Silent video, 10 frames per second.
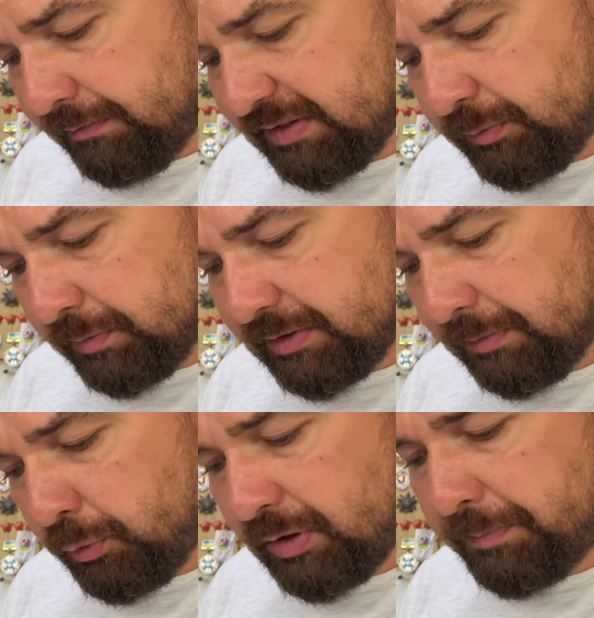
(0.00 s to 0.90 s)
Возьмем с
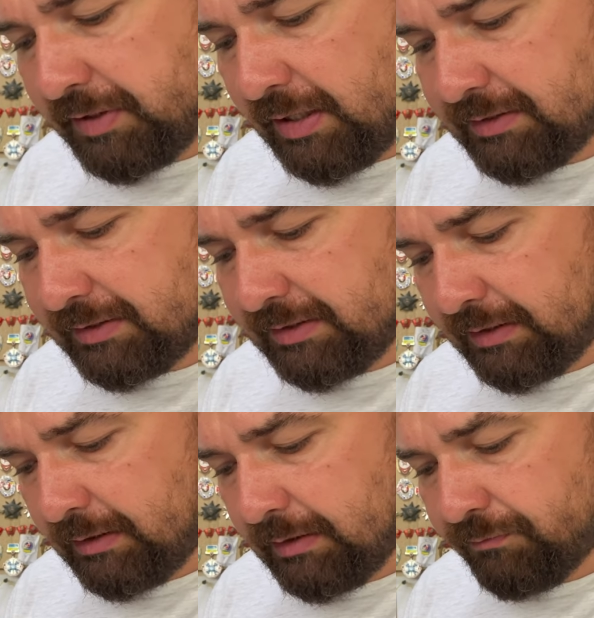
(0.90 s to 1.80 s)
собой на 15
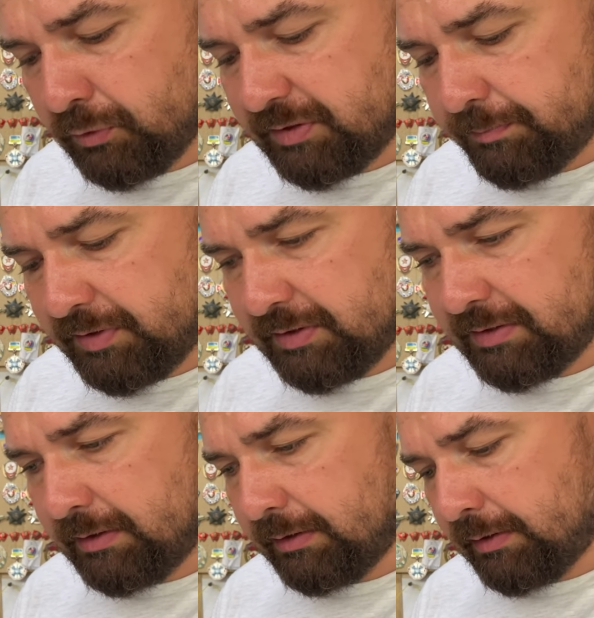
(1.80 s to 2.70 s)
стаканов,
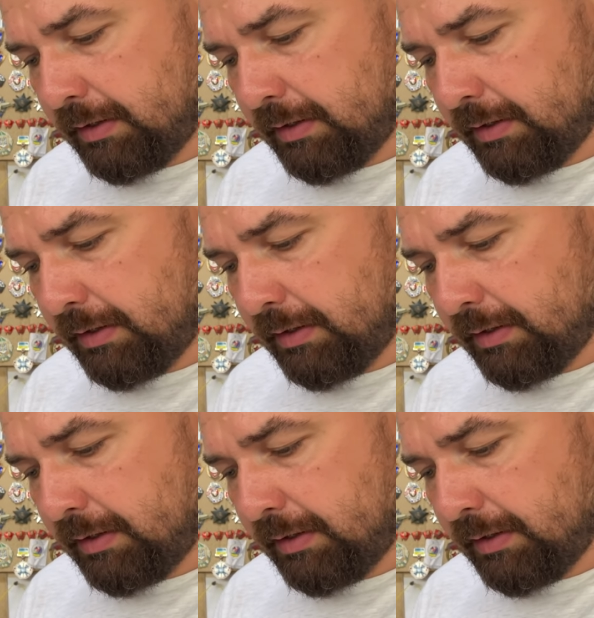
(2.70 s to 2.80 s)
8,50.